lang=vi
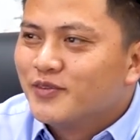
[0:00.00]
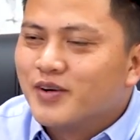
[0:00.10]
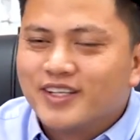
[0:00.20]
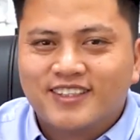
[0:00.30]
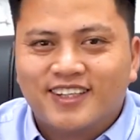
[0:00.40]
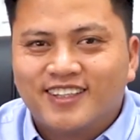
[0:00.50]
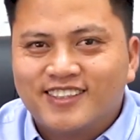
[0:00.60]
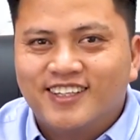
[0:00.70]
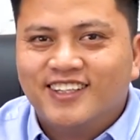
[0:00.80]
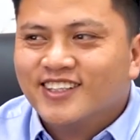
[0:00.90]
mình
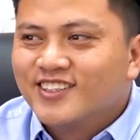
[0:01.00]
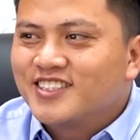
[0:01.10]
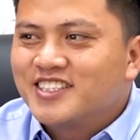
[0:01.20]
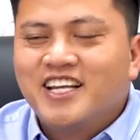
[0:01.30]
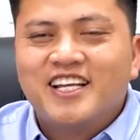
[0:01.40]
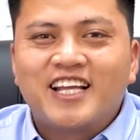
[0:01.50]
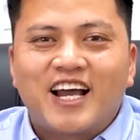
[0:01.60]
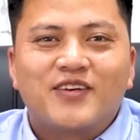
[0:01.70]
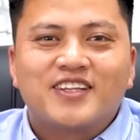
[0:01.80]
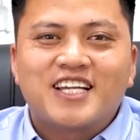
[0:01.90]
xin
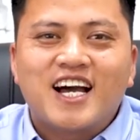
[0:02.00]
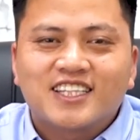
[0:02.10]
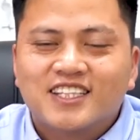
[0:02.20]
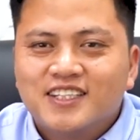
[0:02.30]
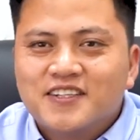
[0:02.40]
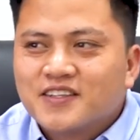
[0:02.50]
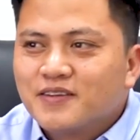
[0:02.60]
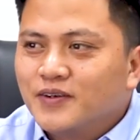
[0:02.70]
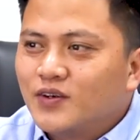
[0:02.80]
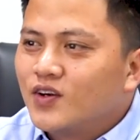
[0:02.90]
lại đoạn chat,
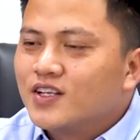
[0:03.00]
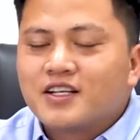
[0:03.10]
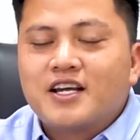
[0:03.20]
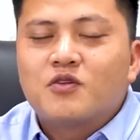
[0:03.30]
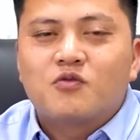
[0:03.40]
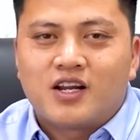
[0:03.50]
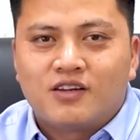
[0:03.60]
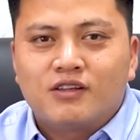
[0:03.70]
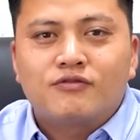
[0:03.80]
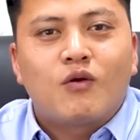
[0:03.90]
thì mình có nói rằng đây không phải
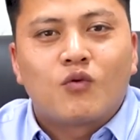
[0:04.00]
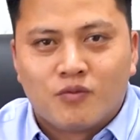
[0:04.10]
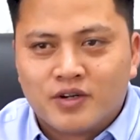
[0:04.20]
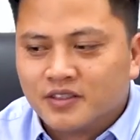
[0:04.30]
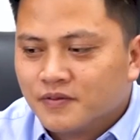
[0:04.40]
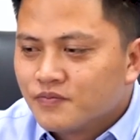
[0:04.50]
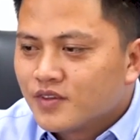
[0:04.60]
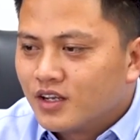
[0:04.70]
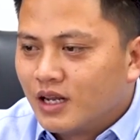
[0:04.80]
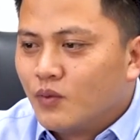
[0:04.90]
là văn phong của mình,
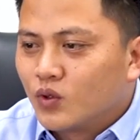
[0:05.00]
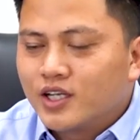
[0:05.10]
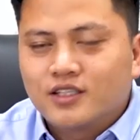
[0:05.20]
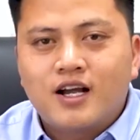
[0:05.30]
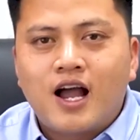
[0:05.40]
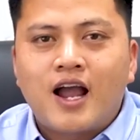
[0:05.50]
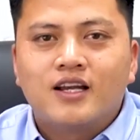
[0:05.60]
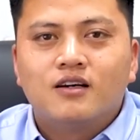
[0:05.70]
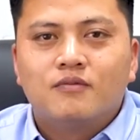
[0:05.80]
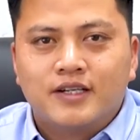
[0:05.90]
là một. Cái thứ hai
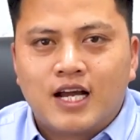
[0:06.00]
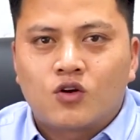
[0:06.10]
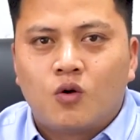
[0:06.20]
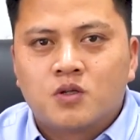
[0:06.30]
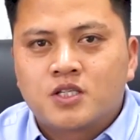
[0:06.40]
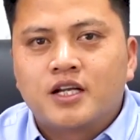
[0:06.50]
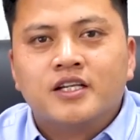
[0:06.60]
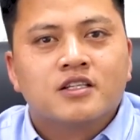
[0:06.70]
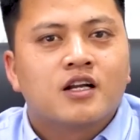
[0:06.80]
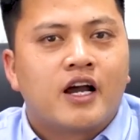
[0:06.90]
nữa, mình đang có một gia
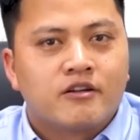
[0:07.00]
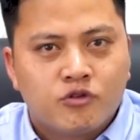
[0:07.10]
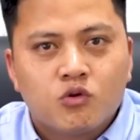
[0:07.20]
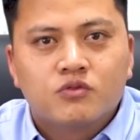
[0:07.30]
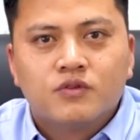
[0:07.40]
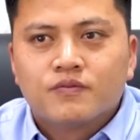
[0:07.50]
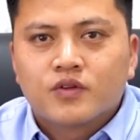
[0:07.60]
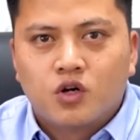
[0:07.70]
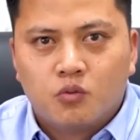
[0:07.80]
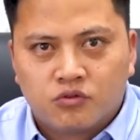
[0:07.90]
đình rất là hạnh phúc,
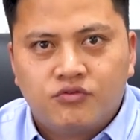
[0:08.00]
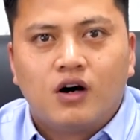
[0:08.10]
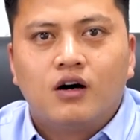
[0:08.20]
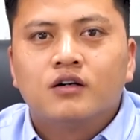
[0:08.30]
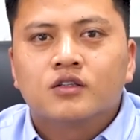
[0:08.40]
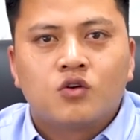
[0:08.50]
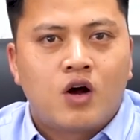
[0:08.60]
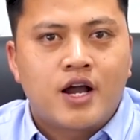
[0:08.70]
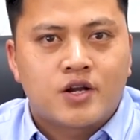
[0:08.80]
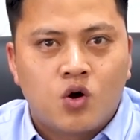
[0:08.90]
có một vợ, có
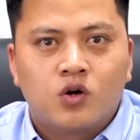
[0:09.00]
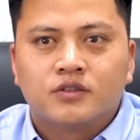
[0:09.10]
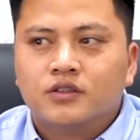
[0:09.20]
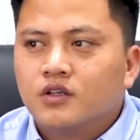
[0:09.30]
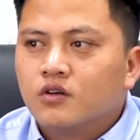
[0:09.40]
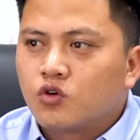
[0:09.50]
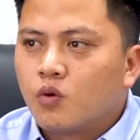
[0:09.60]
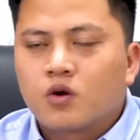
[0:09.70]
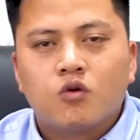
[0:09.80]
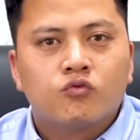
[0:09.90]
2 con, có
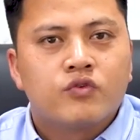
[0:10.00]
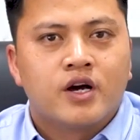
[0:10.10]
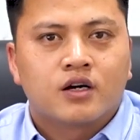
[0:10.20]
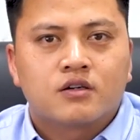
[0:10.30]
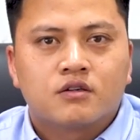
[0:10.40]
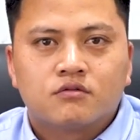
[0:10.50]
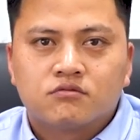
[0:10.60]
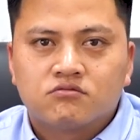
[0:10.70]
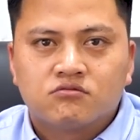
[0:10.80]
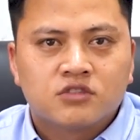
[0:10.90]
một công việc
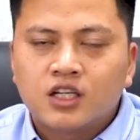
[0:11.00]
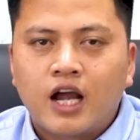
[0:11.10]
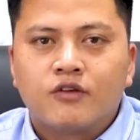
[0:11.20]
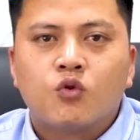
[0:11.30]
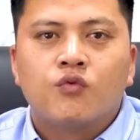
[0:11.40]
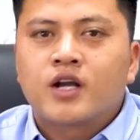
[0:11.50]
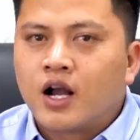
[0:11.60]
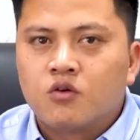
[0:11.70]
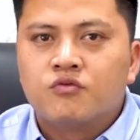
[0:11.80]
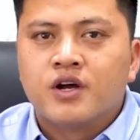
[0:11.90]
rất là hạnh phúc với
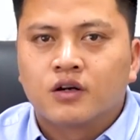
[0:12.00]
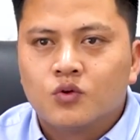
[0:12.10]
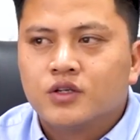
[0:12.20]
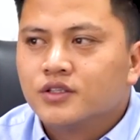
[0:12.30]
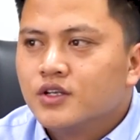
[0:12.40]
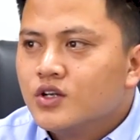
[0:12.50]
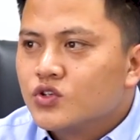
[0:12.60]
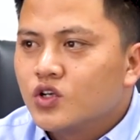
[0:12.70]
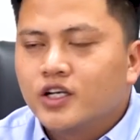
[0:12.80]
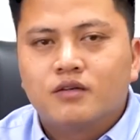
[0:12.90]
cả công việc luôn,
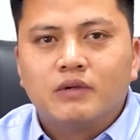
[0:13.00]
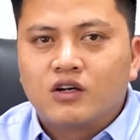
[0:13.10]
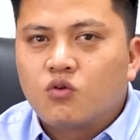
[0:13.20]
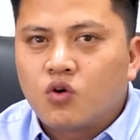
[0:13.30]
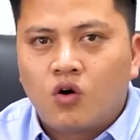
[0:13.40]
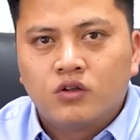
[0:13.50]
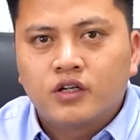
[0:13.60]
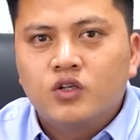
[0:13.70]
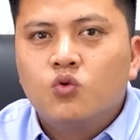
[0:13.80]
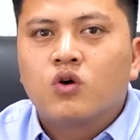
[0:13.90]
cho nên là mình không có
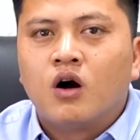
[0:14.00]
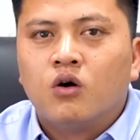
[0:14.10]
những cái nhu